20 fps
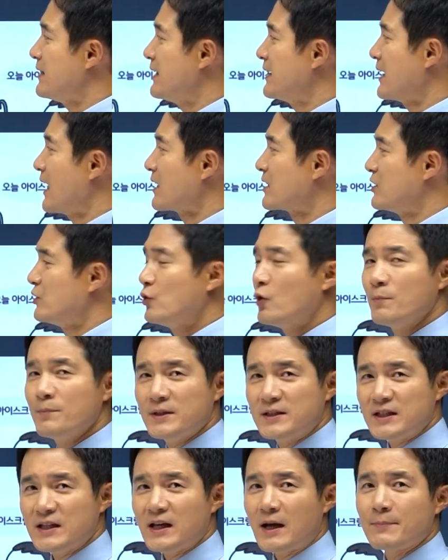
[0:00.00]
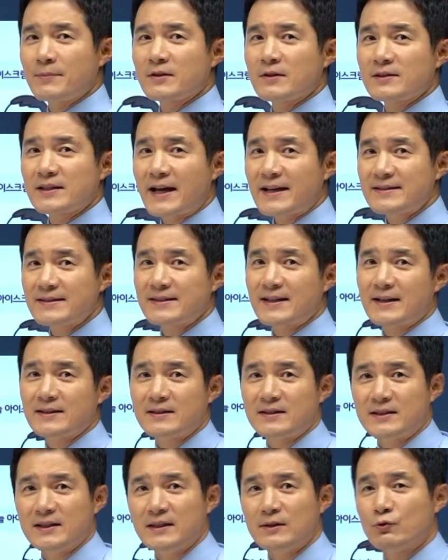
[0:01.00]
네가 그놈이지 하면서
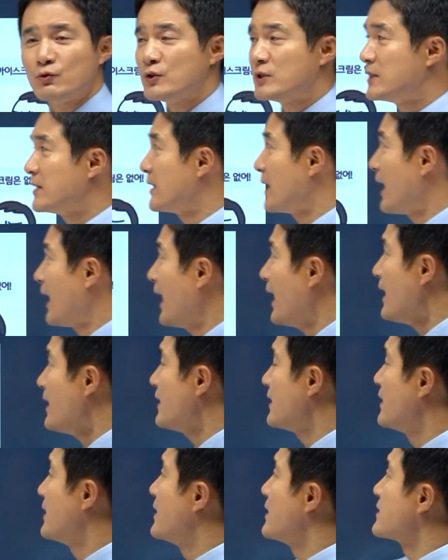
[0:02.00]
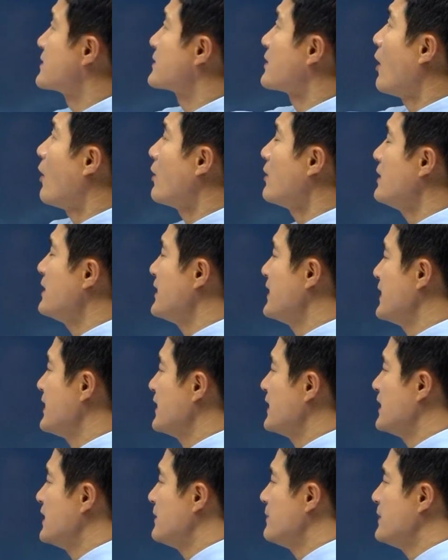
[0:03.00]
샅샅이 뒤지다.
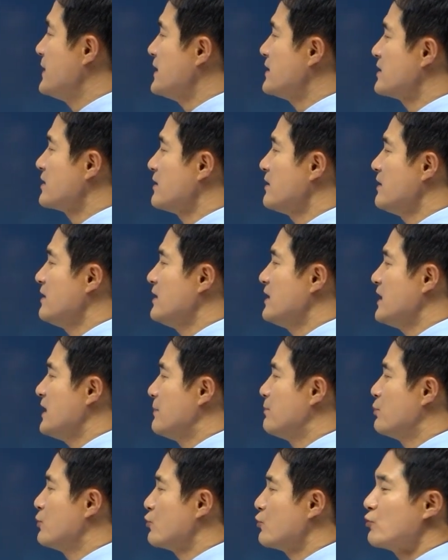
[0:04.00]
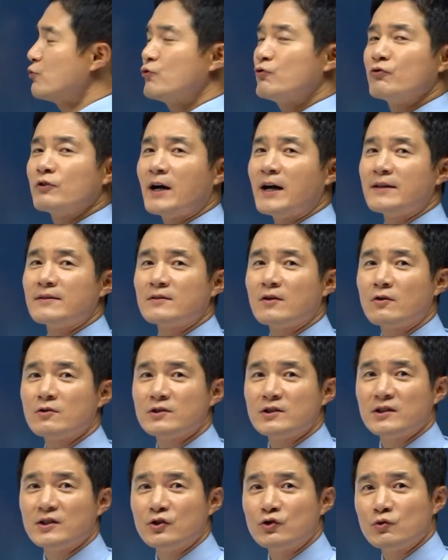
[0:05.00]
설리, 입이 슬리, 뾰루퉁한
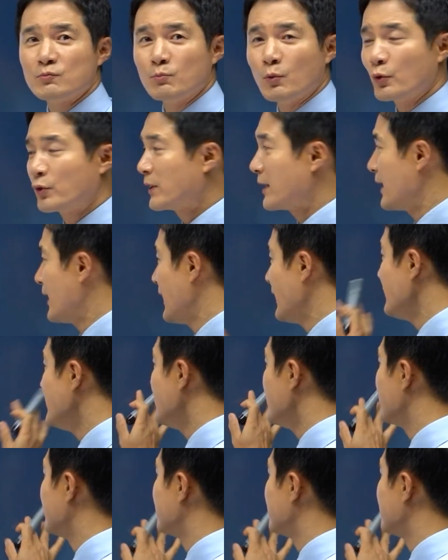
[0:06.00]
성질이 좀 못된.